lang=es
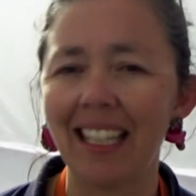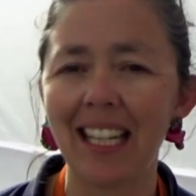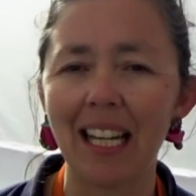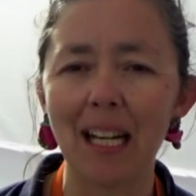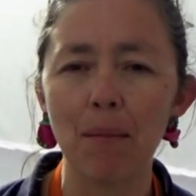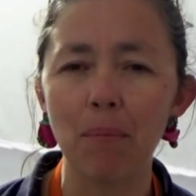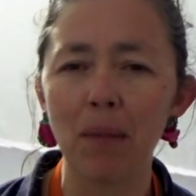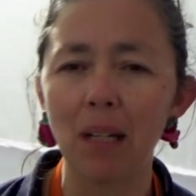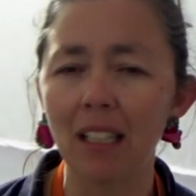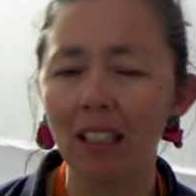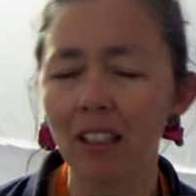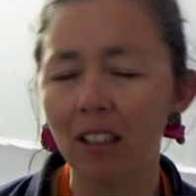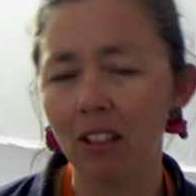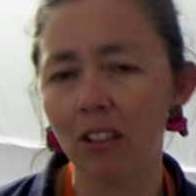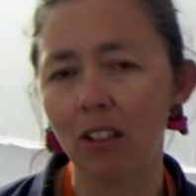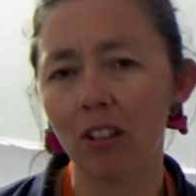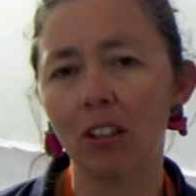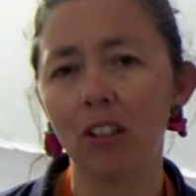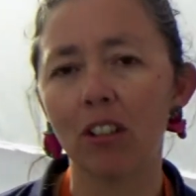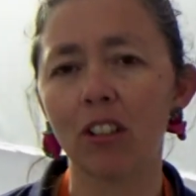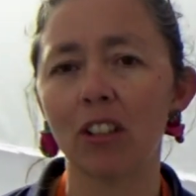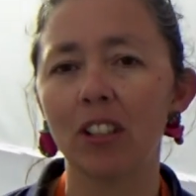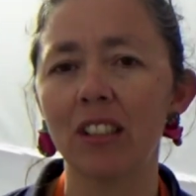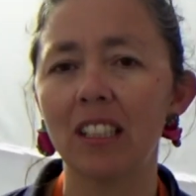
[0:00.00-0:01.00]

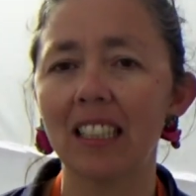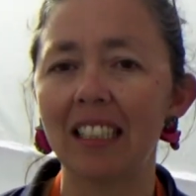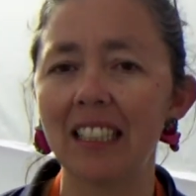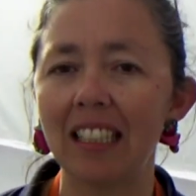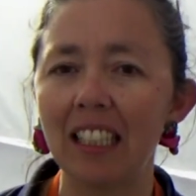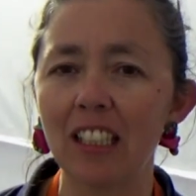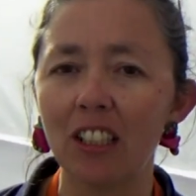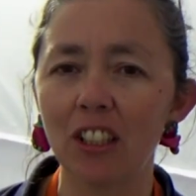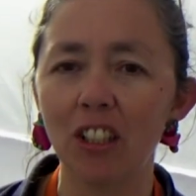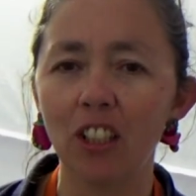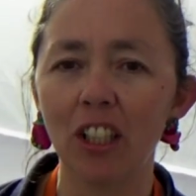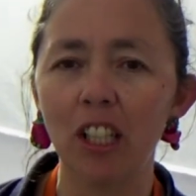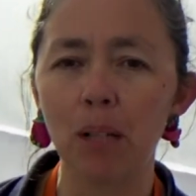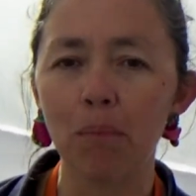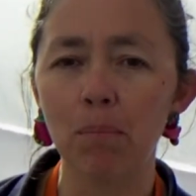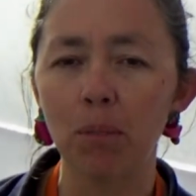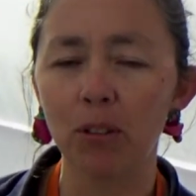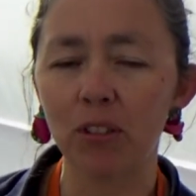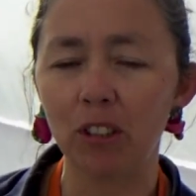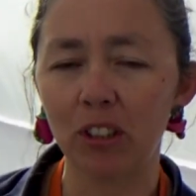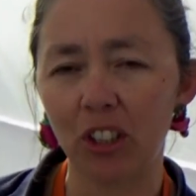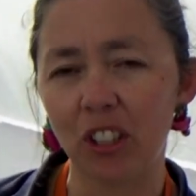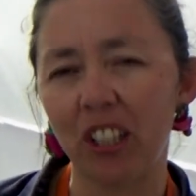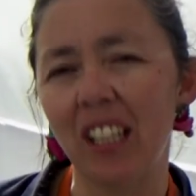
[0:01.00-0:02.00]
tremendo con distintos
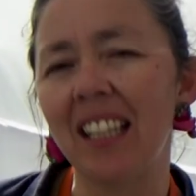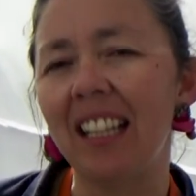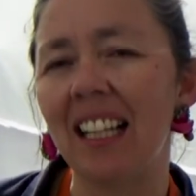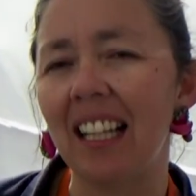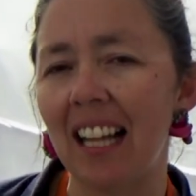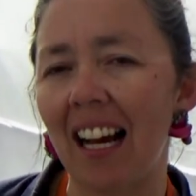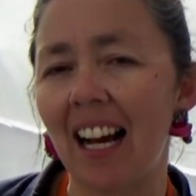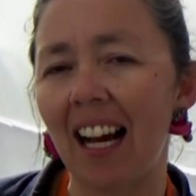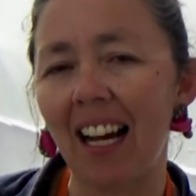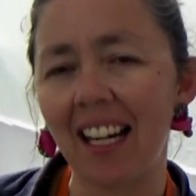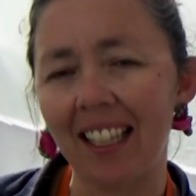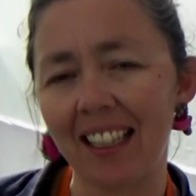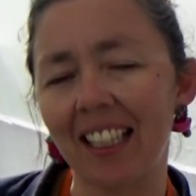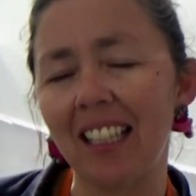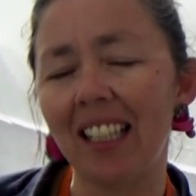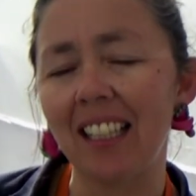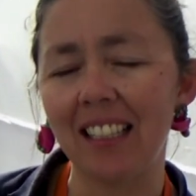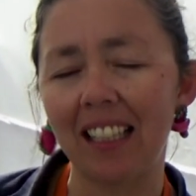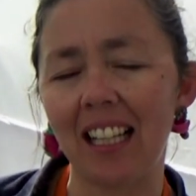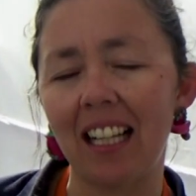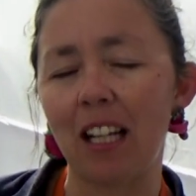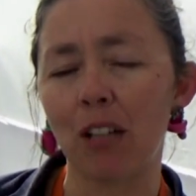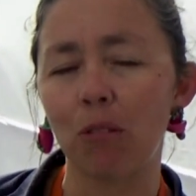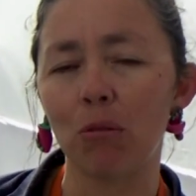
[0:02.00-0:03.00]
expositores de las artes
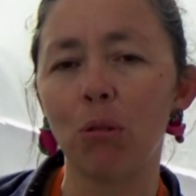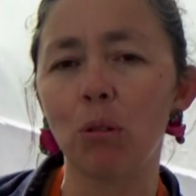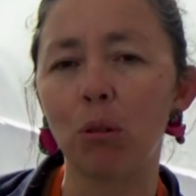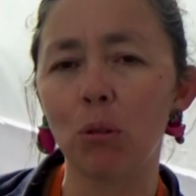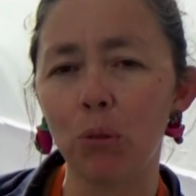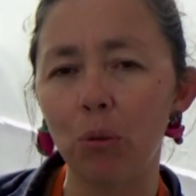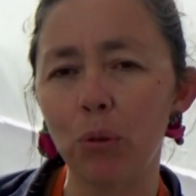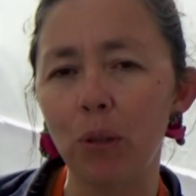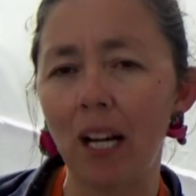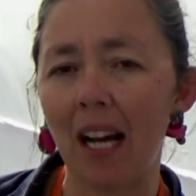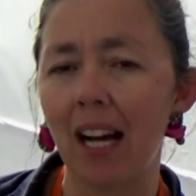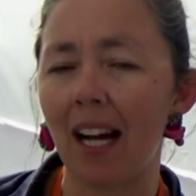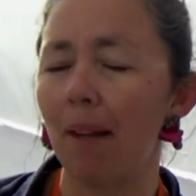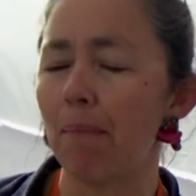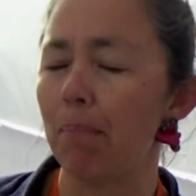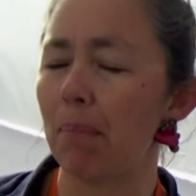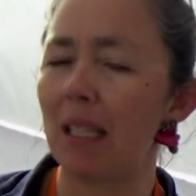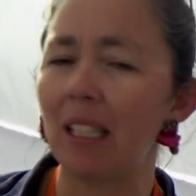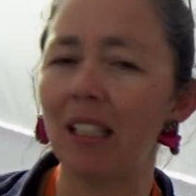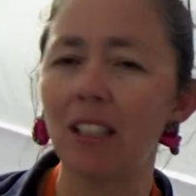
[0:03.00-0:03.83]
y de la cultura,